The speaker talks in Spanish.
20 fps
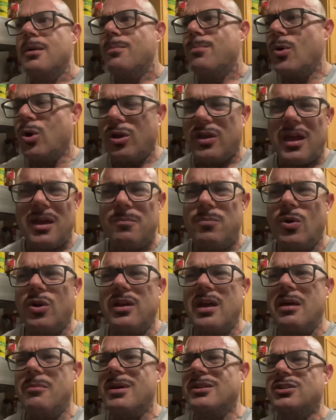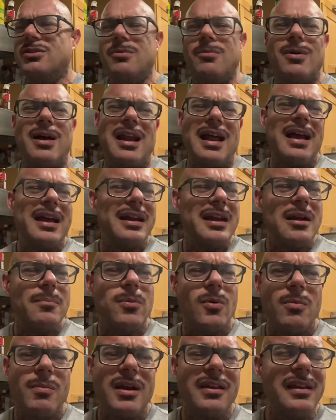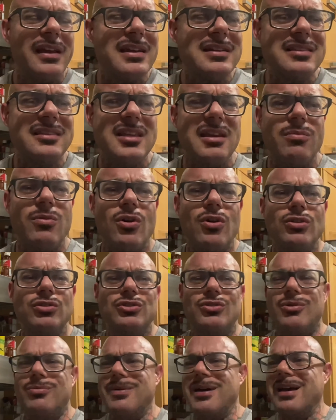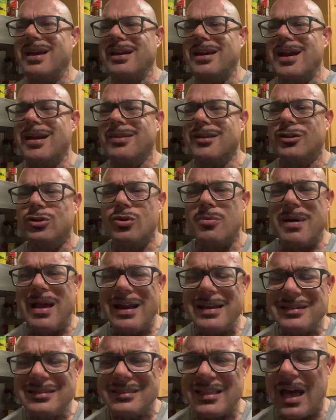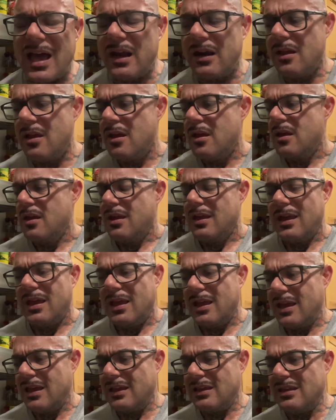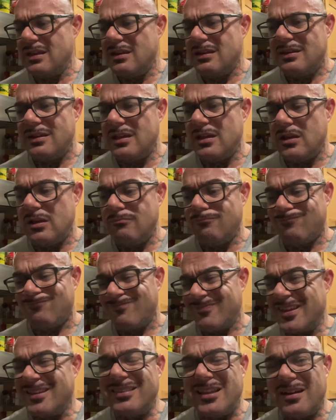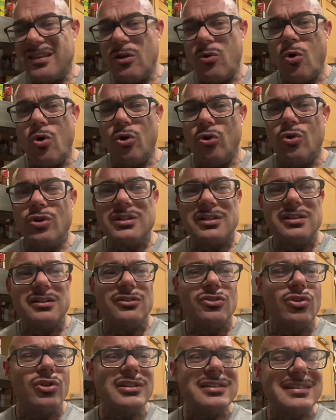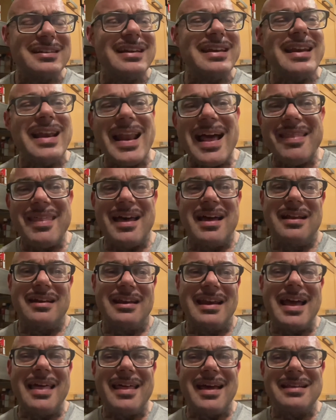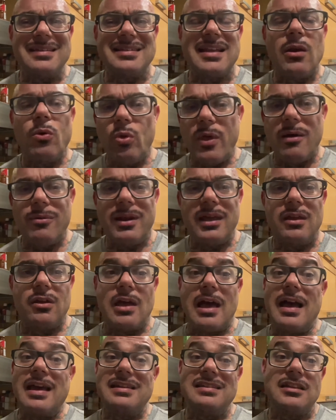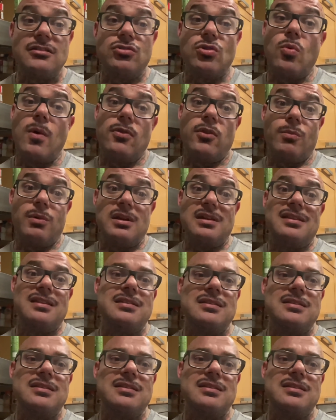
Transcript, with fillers: ¿Por qué? Porque además van a generar problemas digestivos o va a generar cierto malestar eh, y, desde luego no es, no es nada, nada saludable que hagáis eso cuando venís de